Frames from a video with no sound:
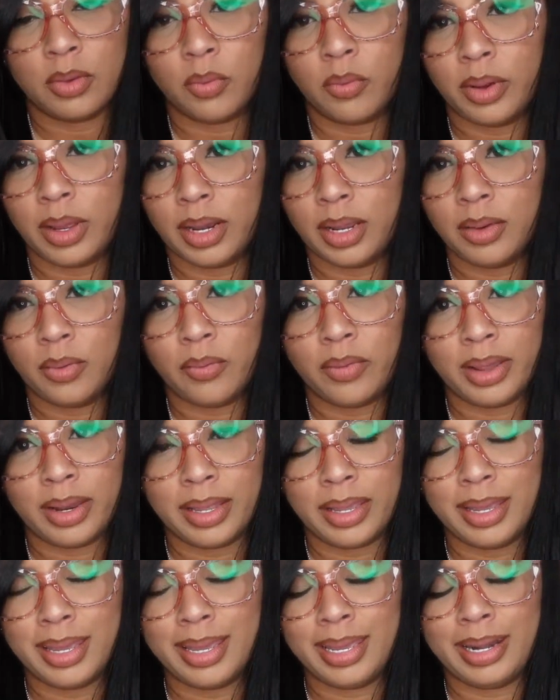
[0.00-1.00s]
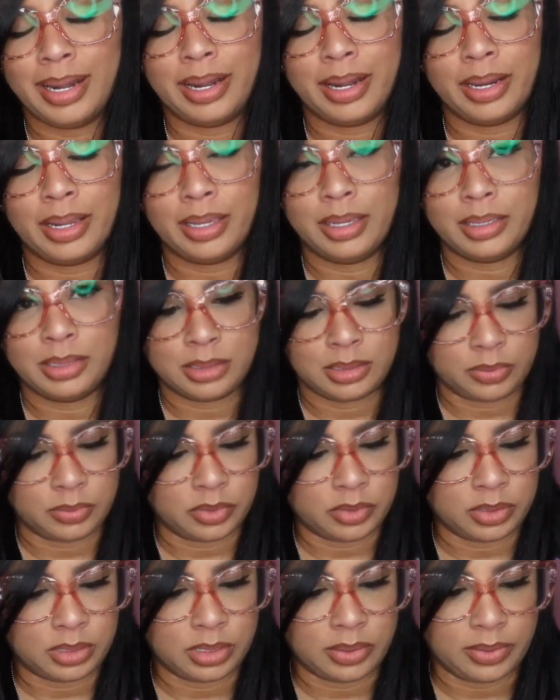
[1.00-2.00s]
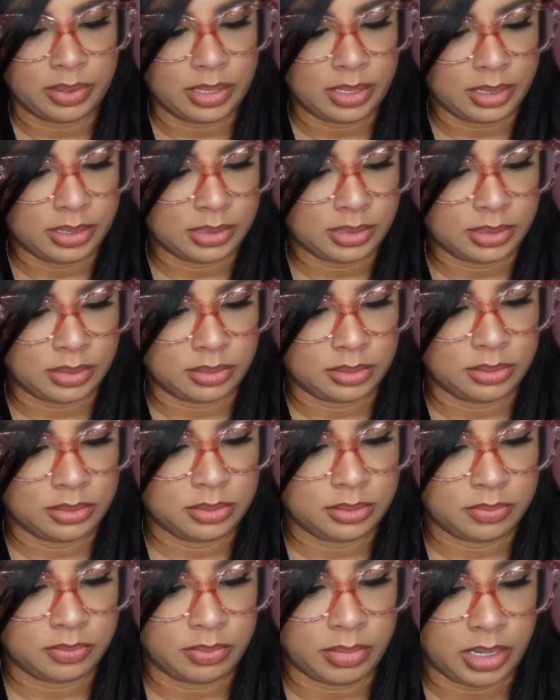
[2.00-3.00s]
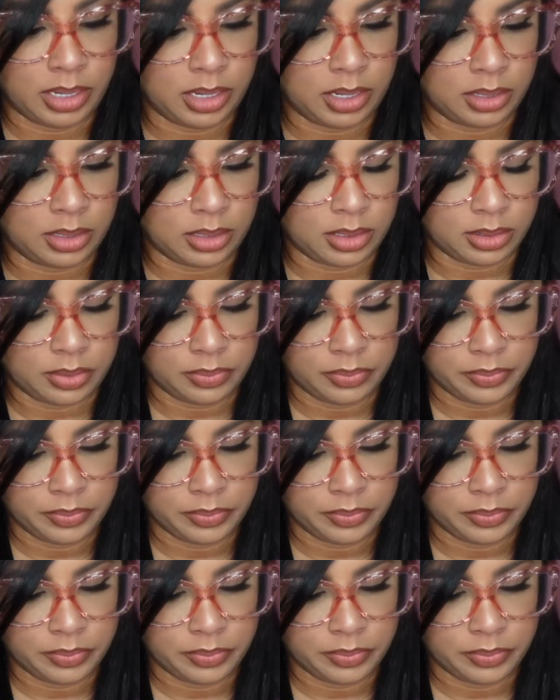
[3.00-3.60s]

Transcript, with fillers: Huele, huele riquísimo, de verdad que sí, me encanta.